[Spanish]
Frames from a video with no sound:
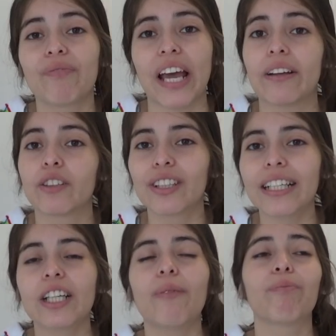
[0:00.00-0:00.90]
Ya, yo he
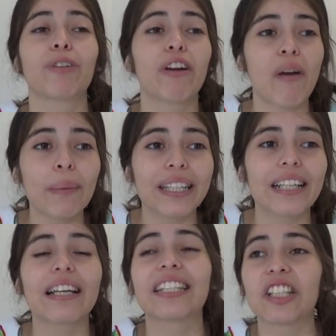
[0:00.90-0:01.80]
tenido, no les voy a
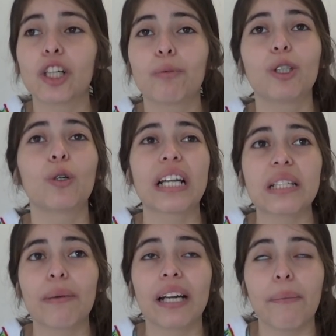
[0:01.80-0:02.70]
mentir, he tenido como una
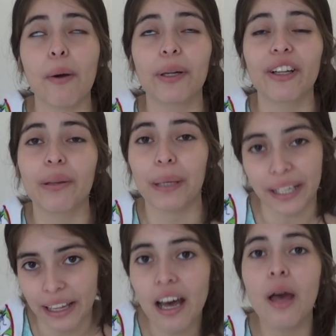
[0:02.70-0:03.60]
semana más o menos de
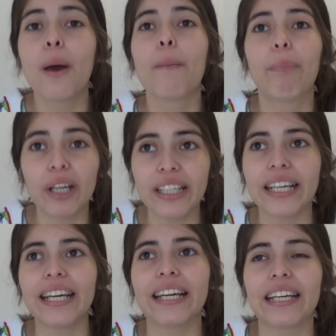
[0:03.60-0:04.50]
mierda
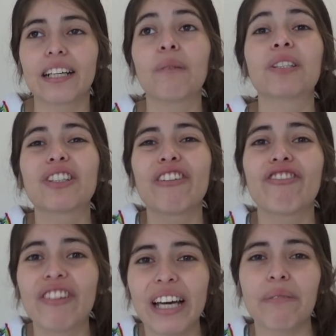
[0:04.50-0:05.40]
porque eh, como estoy
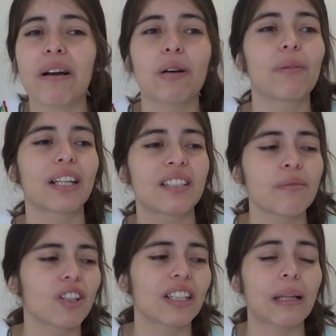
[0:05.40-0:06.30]
enferma, como que
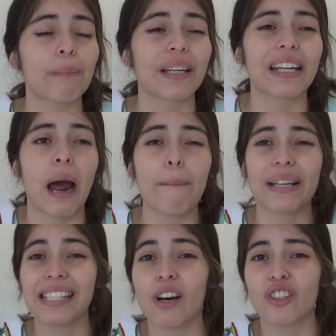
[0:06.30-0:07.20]
siento que también han
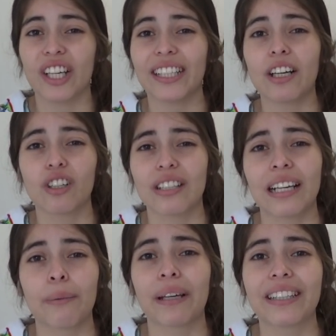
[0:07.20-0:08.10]
pasado ciertas
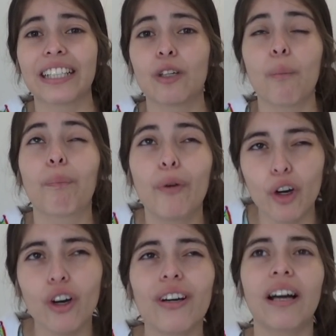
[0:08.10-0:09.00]
cosas que me han tenido un
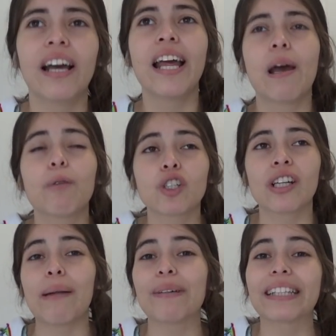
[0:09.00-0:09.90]
poco
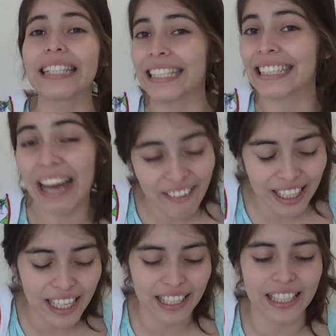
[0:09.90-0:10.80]
emocionalmente
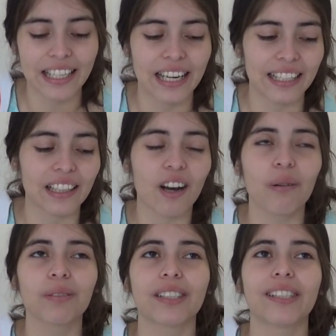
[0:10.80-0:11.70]
inestable y he estado
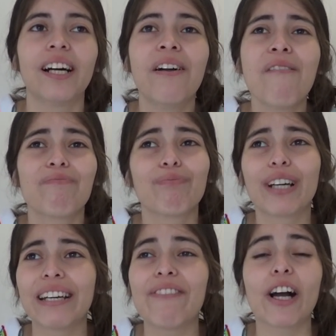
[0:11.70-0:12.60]
como
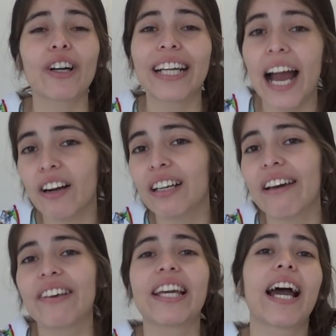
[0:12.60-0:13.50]
muy bajoneada con
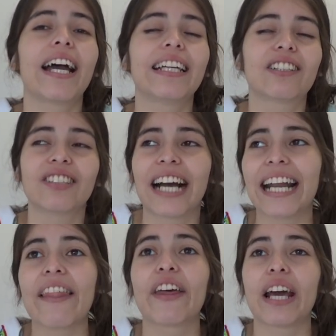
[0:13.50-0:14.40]
la vida y con
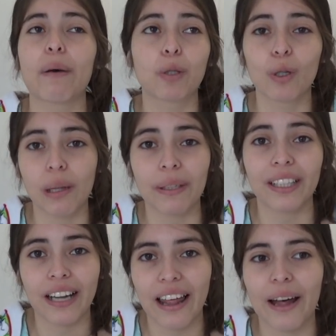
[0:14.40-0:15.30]
ganas de
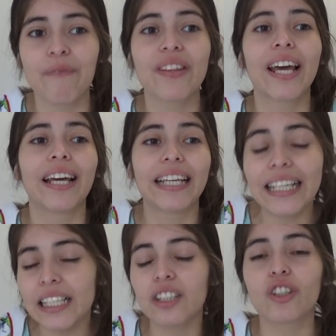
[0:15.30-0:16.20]
absolutamente nada.
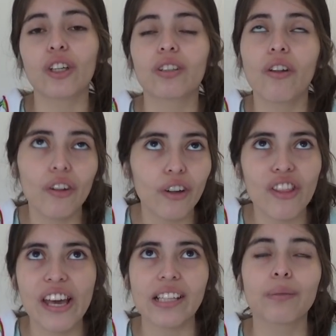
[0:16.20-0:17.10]
Y yo todos los
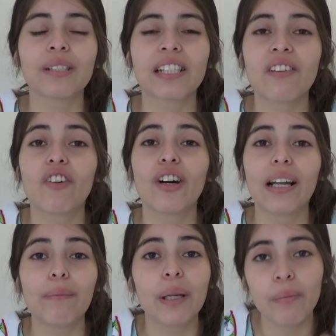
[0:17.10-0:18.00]
días me sirvo
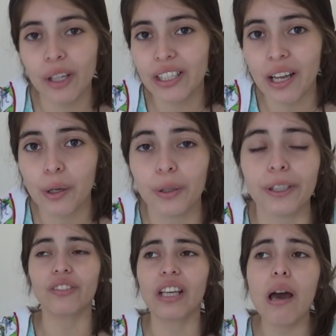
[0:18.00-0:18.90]
el mismo
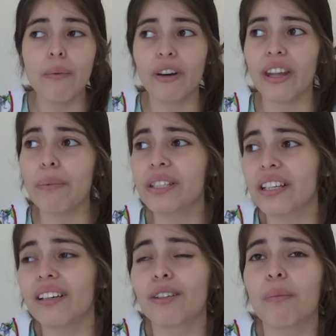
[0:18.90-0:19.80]
desayuno. Ya, hoy día
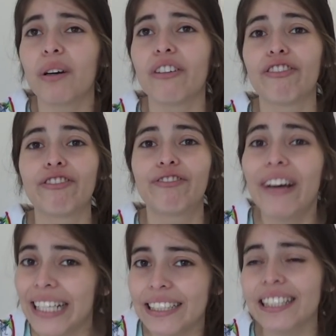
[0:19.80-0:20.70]
pensé como,
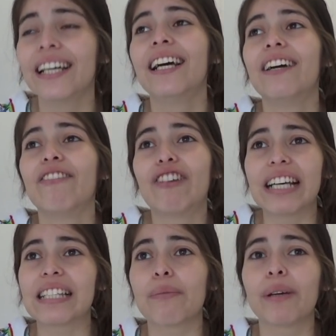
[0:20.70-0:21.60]
fuck it voy a
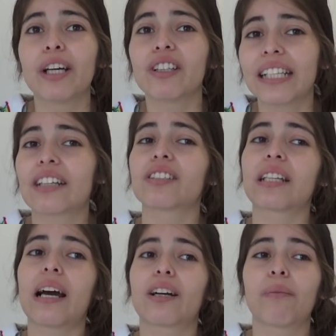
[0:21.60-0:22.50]
hacerme otra
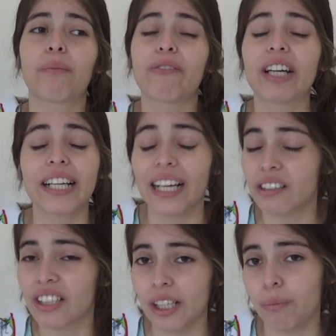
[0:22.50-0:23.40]
cosa, como me voy a
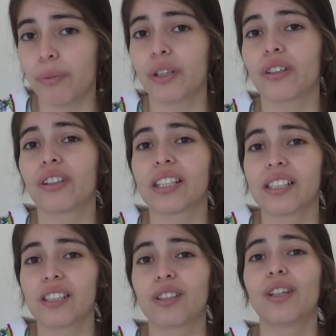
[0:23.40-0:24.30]
regalonear un poco,
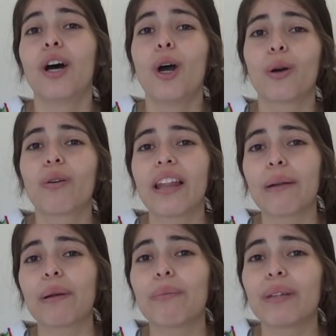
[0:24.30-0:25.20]
necesito
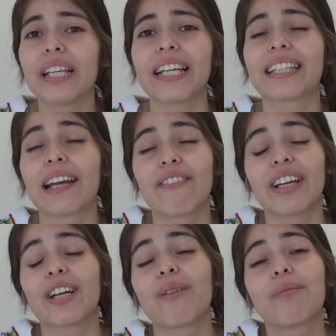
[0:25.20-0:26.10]
cuidarme a mí, estar
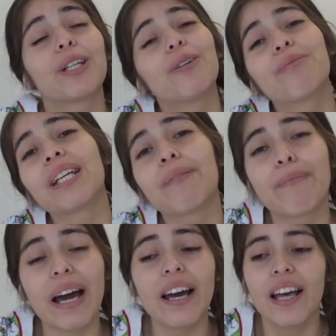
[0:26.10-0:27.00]
bien conmigo
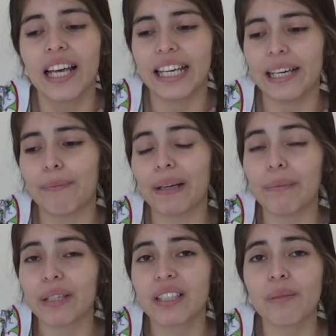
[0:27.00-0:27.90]
misma. Eh,
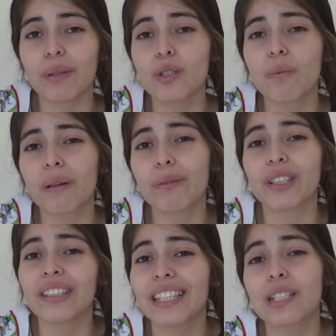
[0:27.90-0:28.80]
para mí siempre es súper
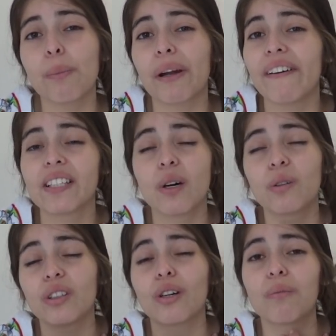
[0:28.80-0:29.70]
importante eso, pero a veces
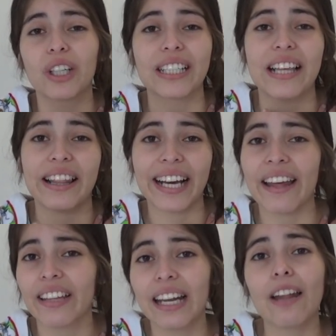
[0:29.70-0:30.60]
uno como que se
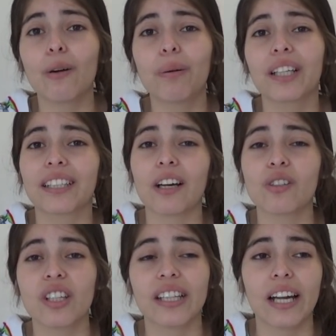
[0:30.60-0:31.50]
deja de lado porque está
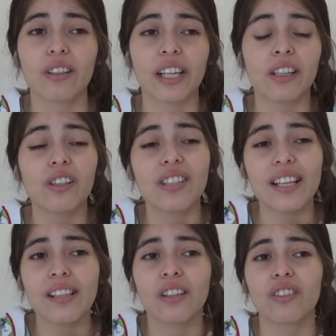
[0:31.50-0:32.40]
concentrado en otras
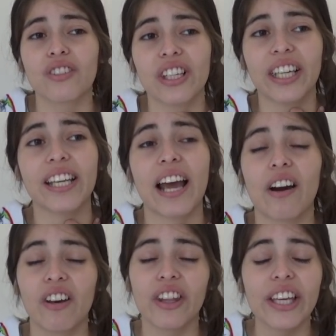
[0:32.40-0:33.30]
cosas. Entonces dije
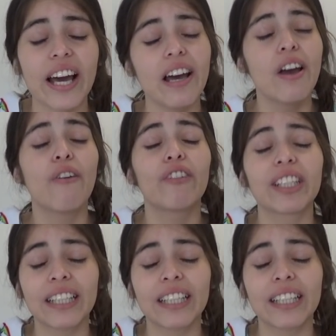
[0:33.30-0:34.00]
ya, hoy día voy a